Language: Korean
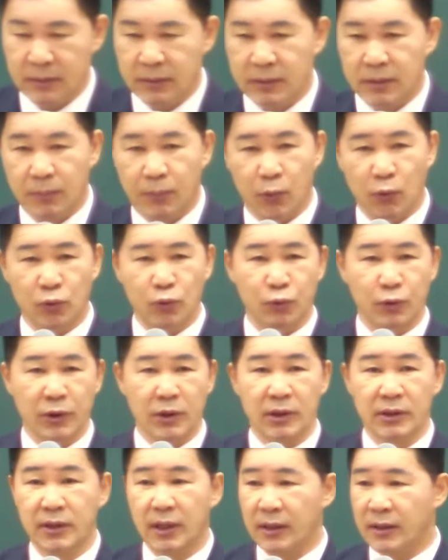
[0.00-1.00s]
그 보통 우리
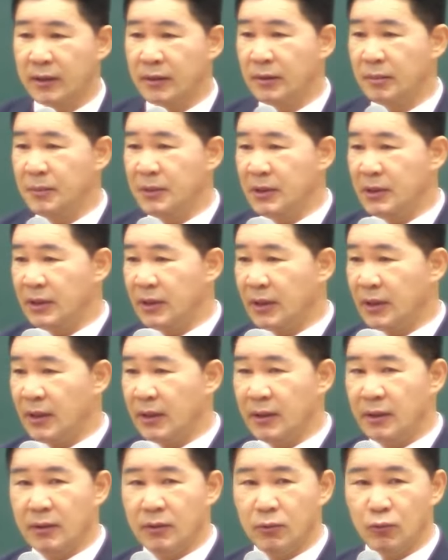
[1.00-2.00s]
응답 그러면
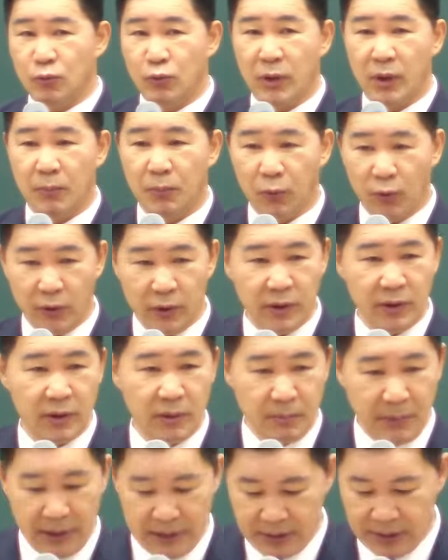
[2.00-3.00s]
이렇게 눈에 보이는 걸
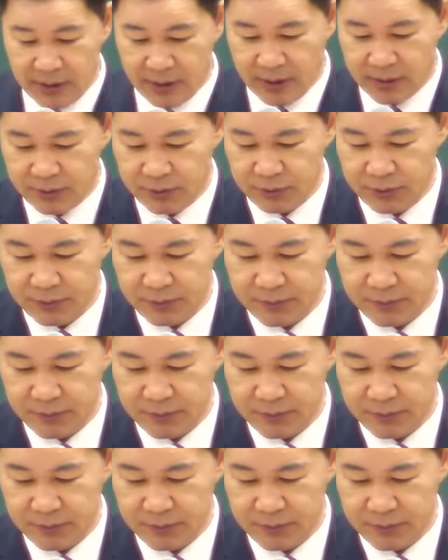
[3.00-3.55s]
많이 이야기하죠.